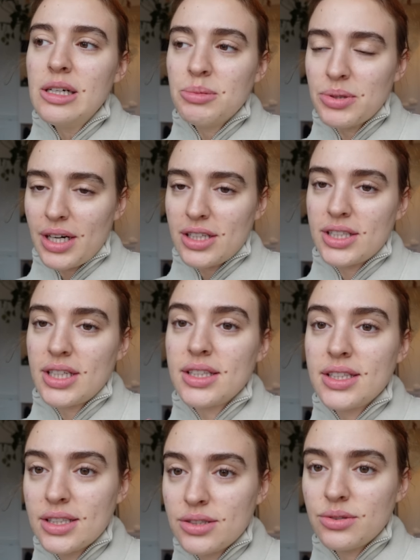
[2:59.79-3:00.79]
pour acheter
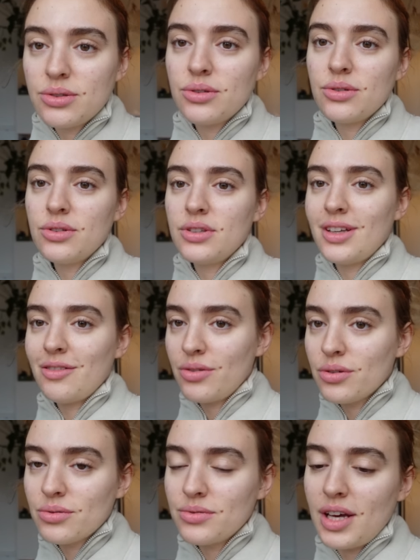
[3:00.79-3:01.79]
des œufs, des
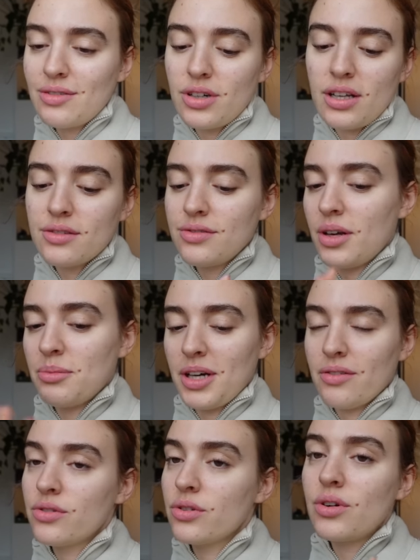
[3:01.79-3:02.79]
flocons d'avoine, enfin
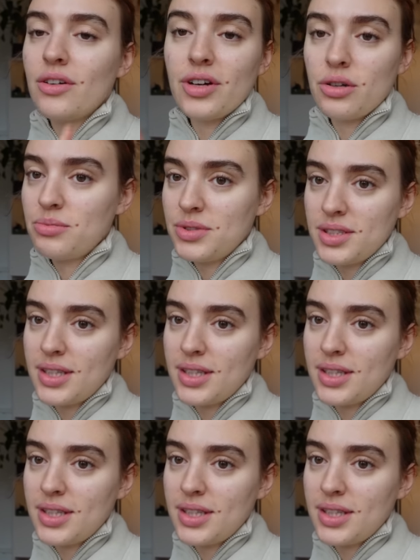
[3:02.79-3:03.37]
bref de quoi faire le petit